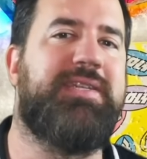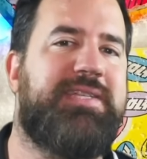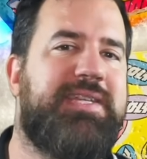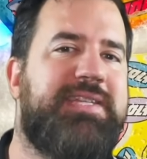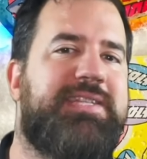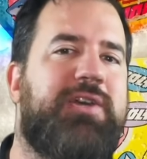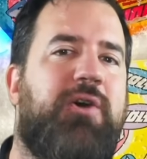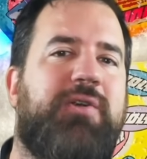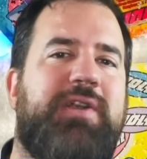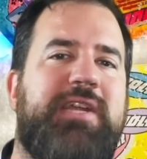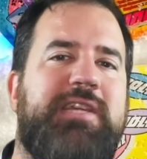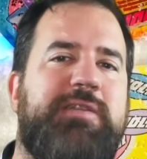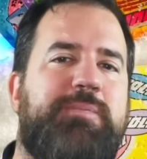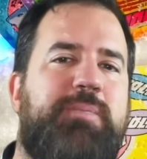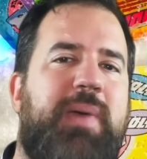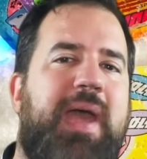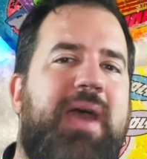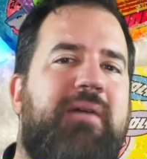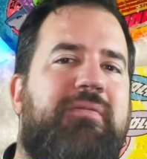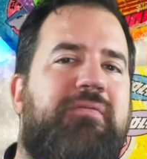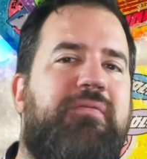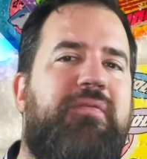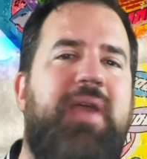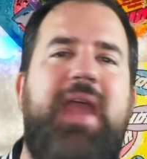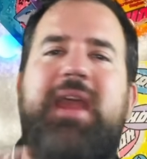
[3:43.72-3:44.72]
es ist auch das
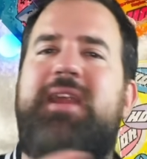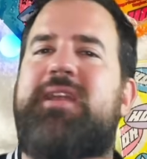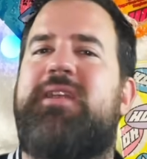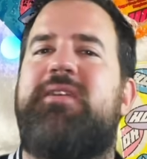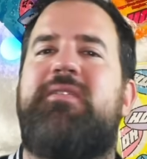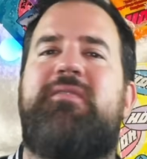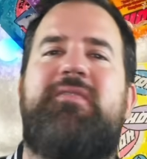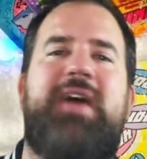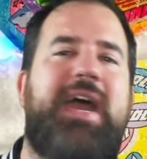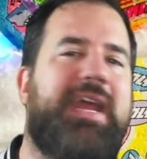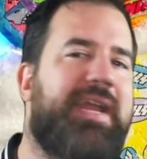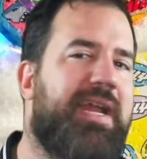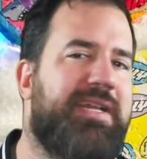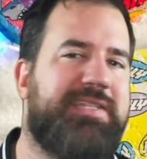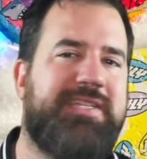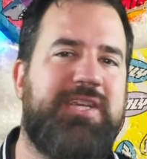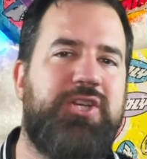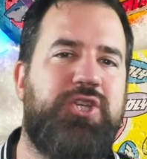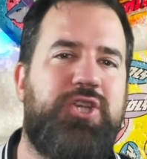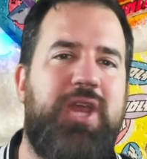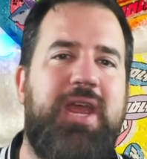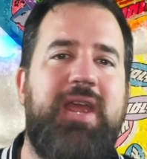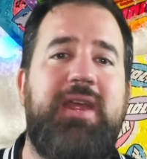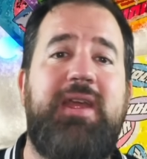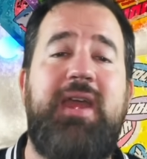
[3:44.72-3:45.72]
perfekte
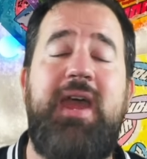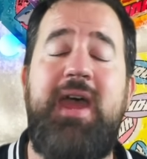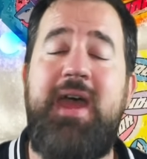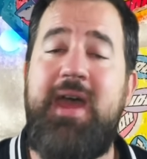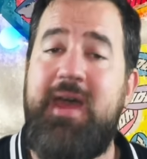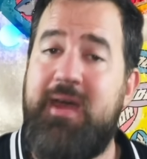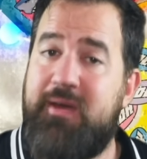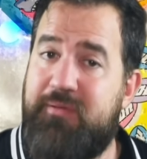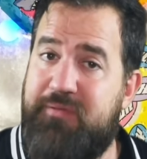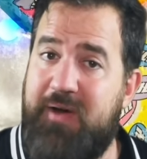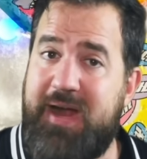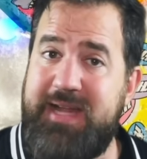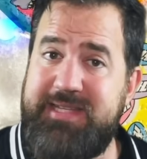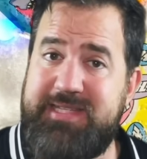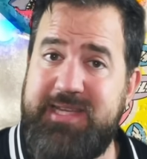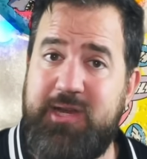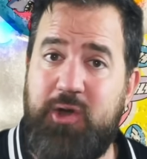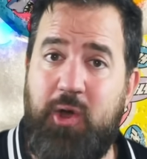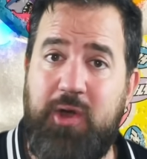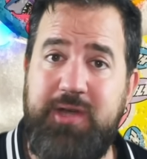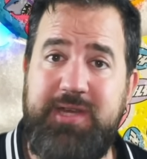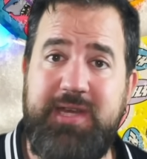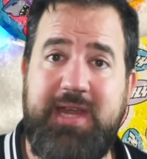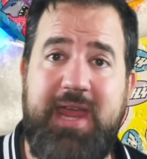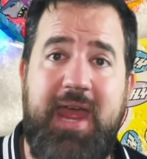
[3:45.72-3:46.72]
Weihnachtsgeschenk Getränk. Falls ihr
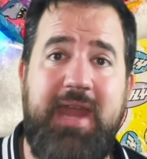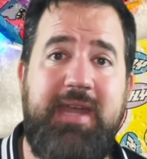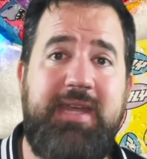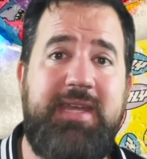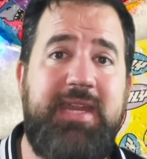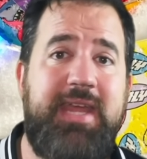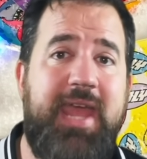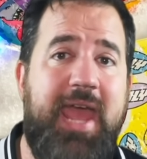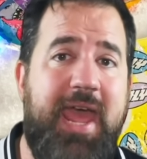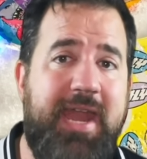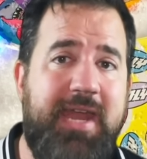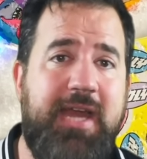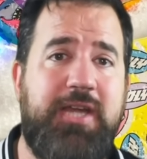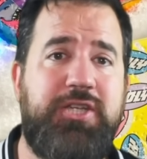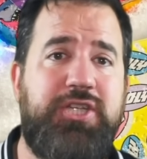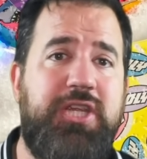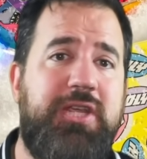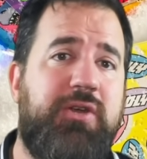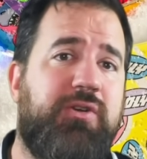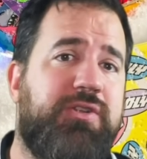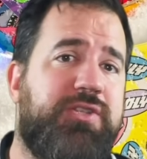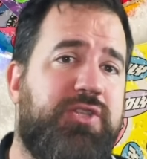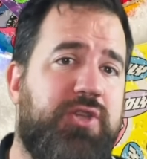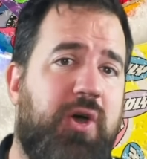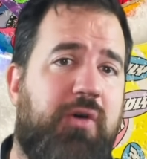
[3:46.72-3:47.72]
Leute kennt, die Energy
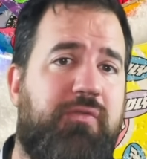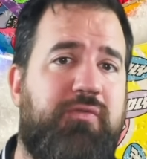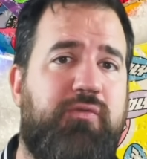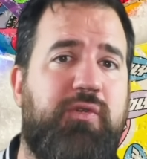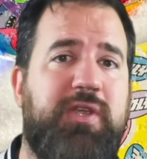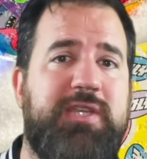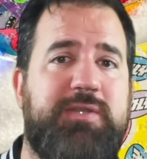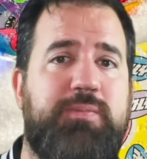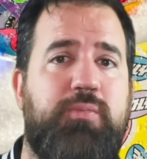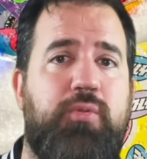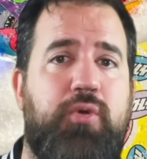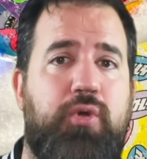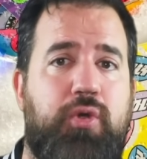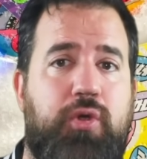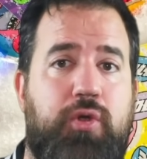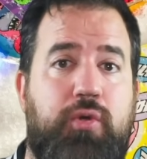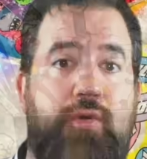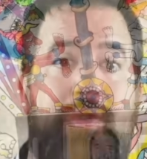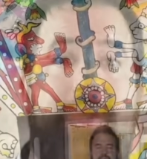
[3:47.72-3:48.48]
und Softdrinks mögen,